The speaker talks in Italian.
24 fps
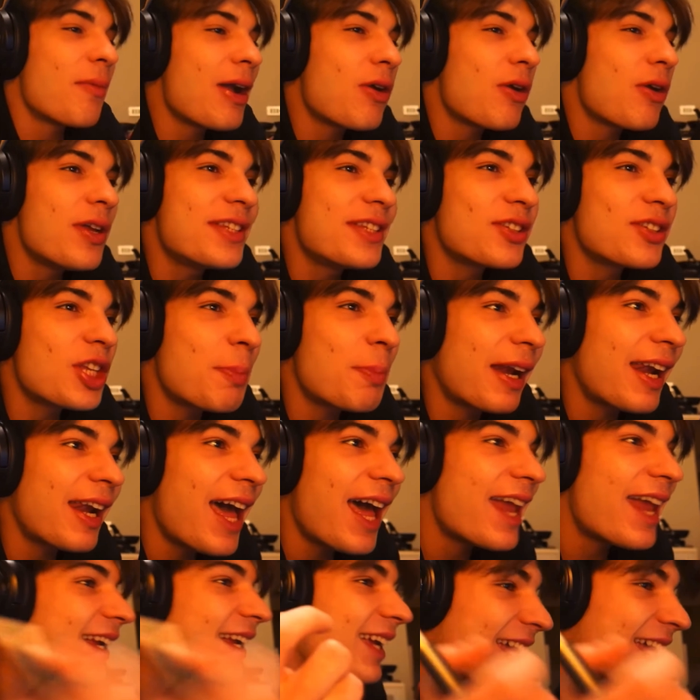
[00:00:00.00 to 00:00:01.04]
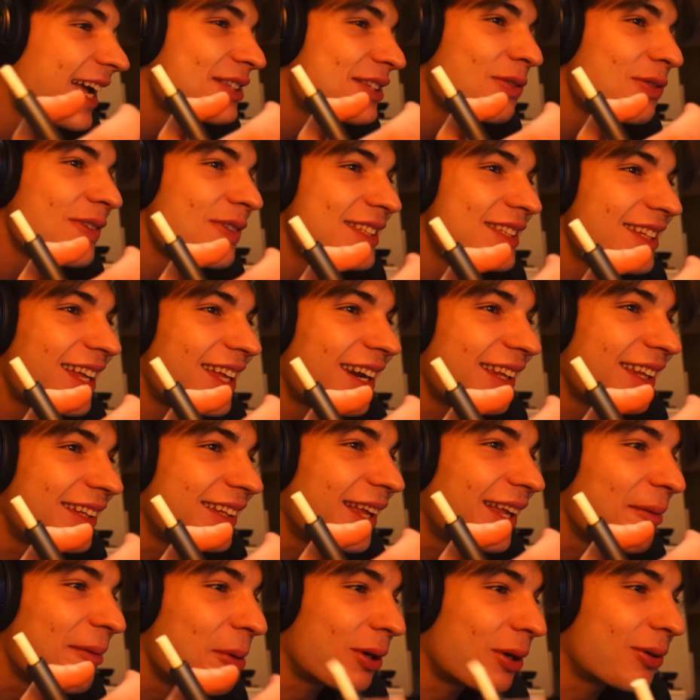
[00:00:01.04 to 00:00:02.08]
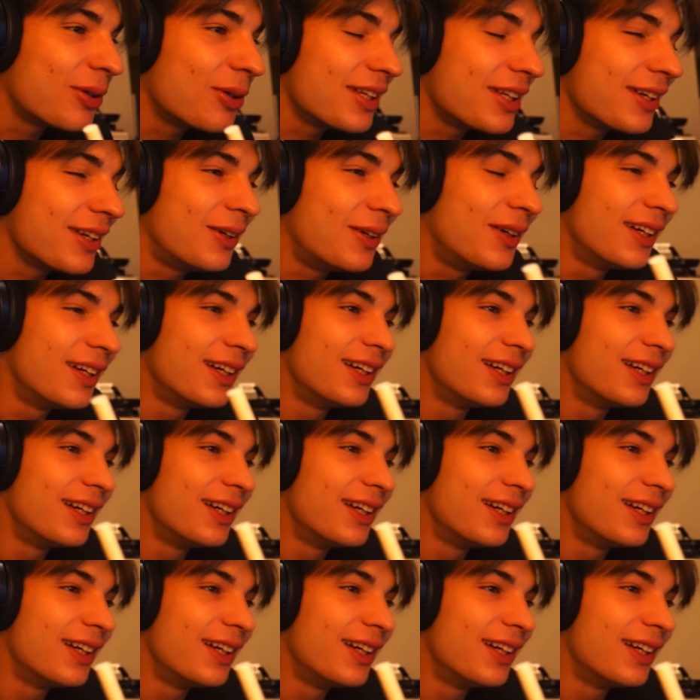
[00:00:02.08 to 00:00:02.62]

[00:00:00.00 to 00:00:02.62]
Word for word: iniziato a parlare, che cazzo vi state a ridere, porco dio.